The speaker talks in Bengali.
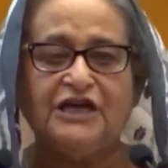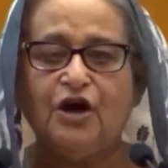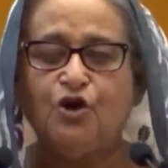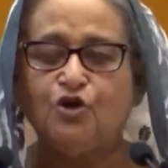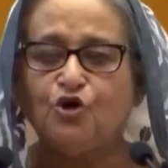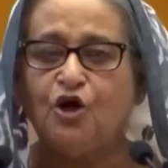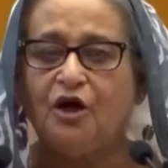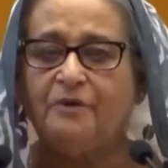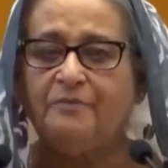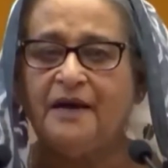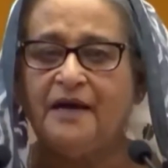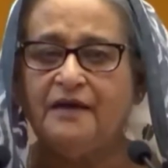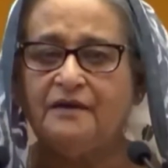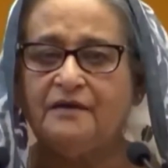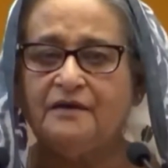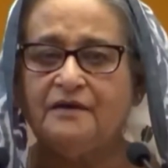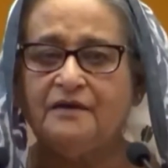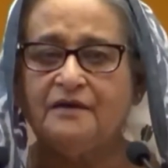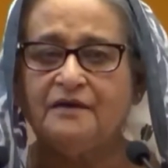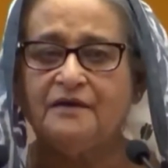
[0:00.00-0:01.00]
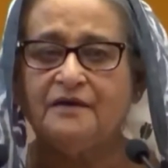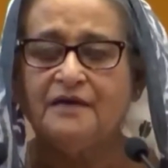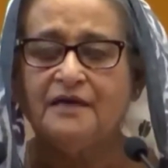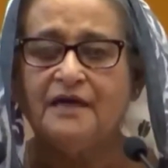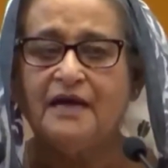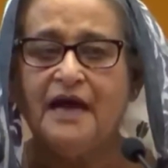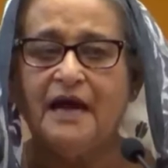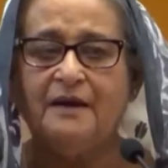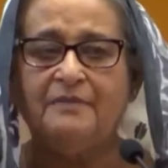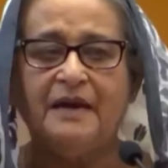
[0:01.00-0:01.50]
জিয়াউর রহমান
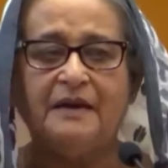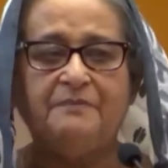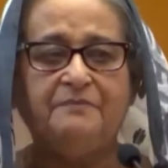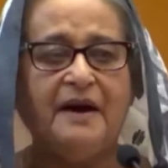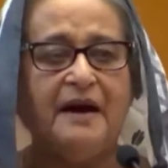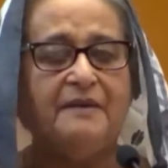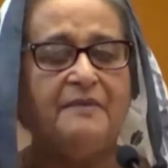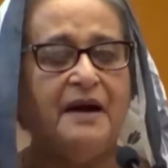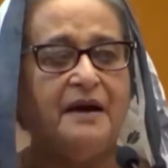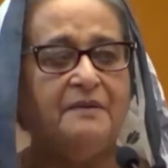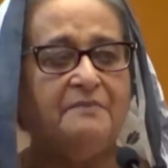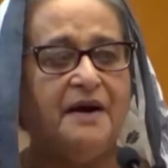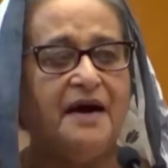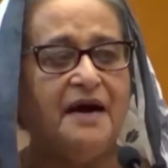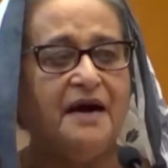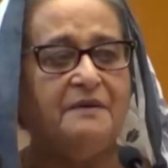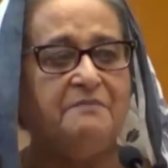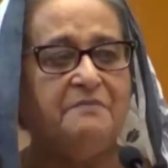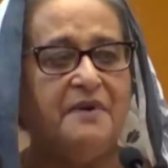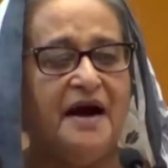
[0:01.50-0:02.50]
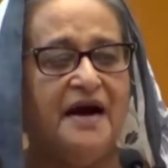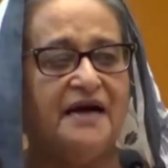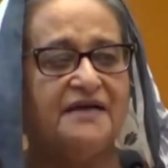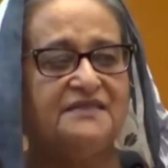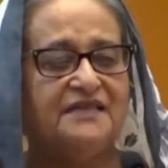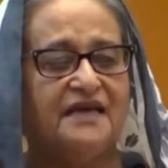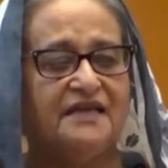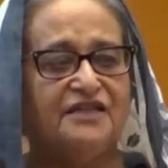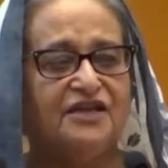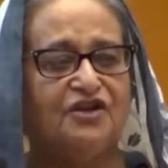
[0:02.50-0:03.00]
আমার বাবা মা
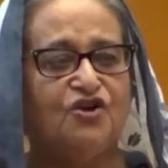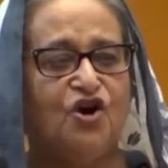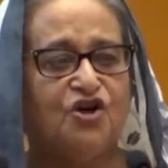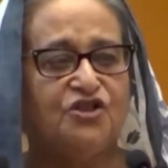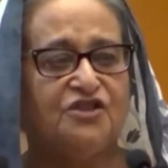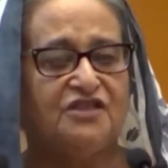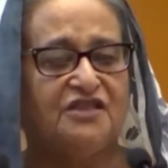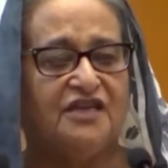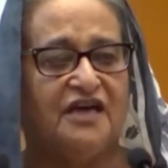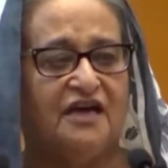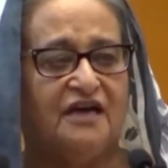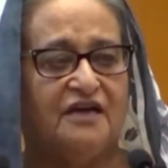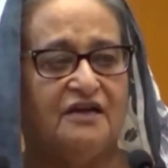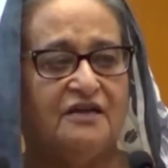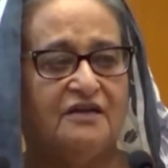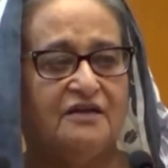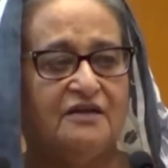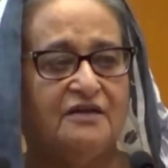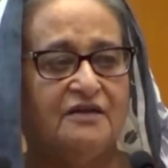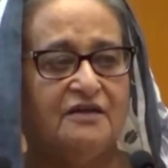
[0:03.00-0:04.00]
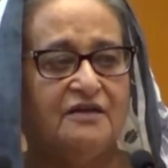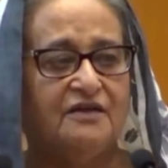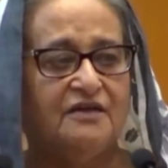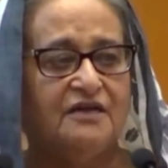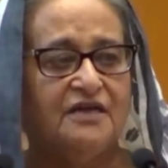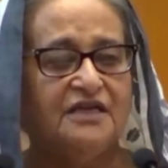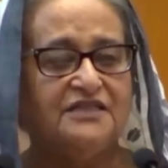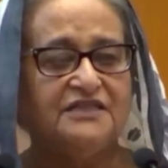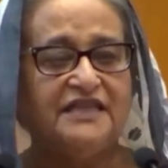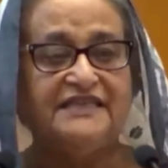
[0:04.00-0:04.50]
ভাই তাদের হত্যা
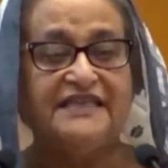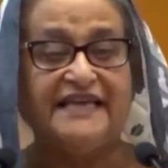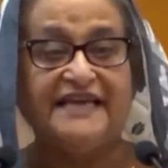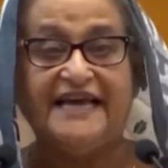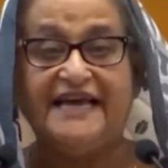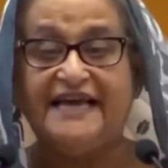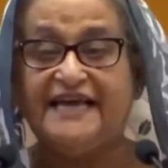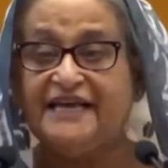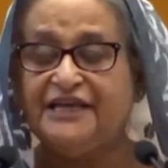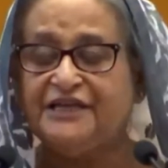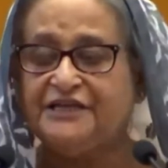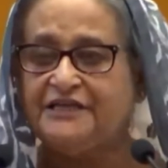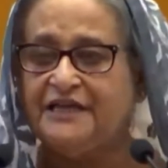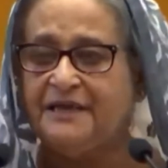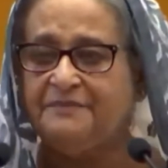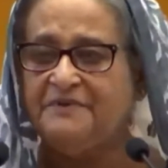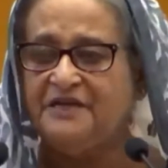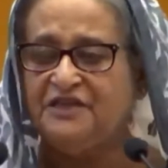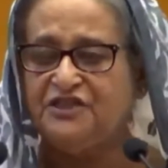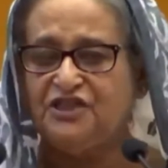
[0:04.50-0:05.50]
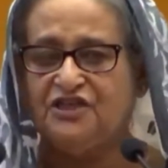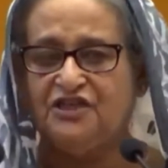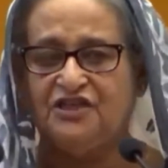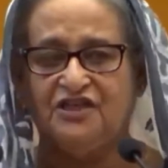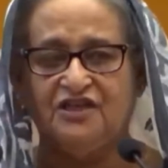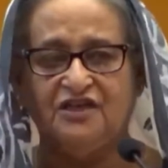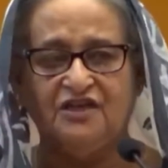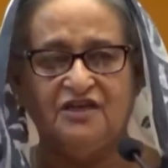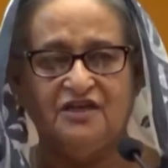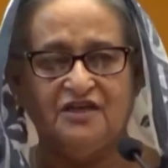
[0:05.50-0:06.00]
তাদেরকে ইন্ডেমনিটি
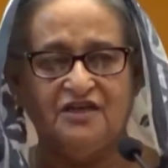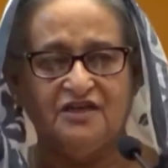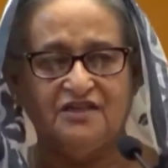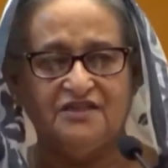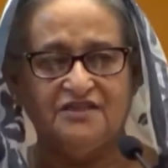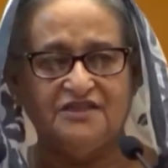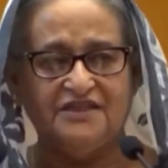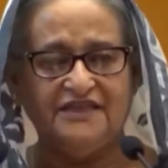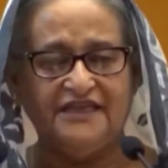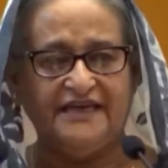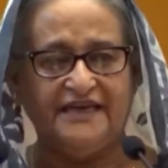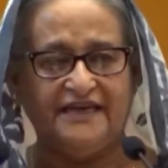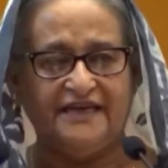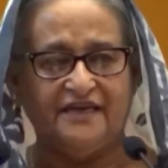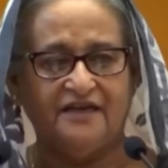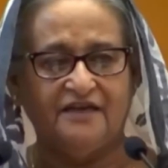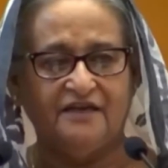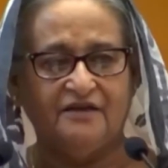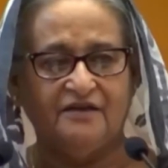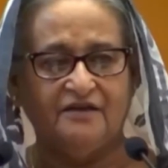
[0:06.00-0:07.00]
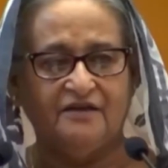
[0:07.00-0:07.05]
দিয়ে